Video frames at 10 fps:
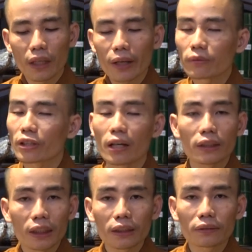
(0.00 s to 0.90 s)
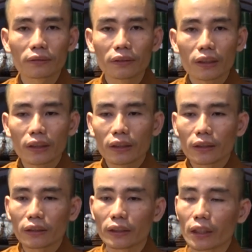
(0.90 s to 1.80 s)
ai cũng sợ ta hết,
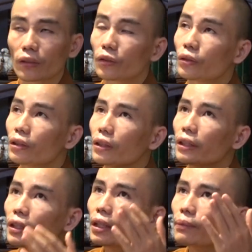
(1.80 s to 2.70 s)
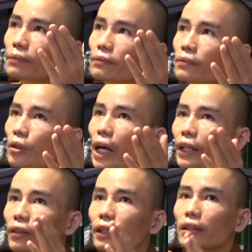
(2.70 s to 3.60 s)
thì ta có xu hướng đi tìm một
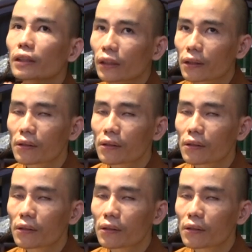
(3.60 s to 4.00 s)
ai đó để thương.